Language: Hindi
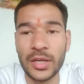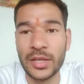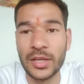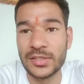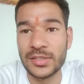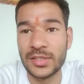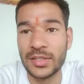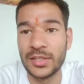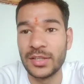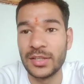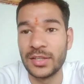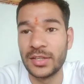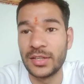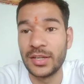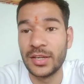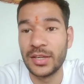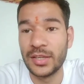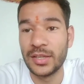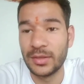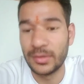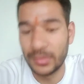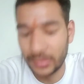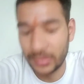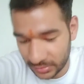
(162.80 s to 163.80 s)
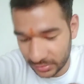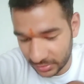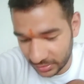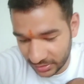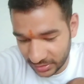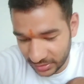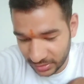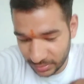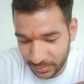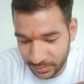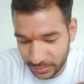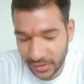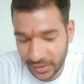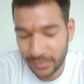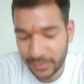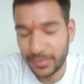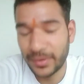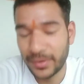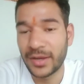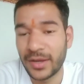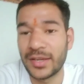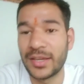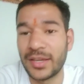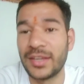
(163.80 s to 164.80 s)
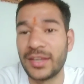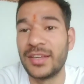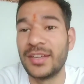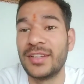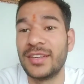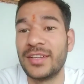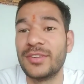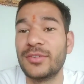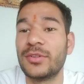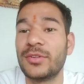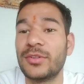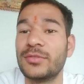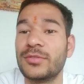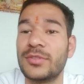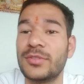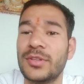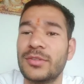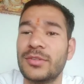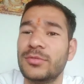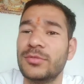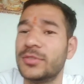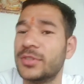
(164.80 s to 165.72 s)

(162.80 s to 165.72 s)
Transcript: ऐसे गिर गई सीधी पैर पे आके गिरी और उसने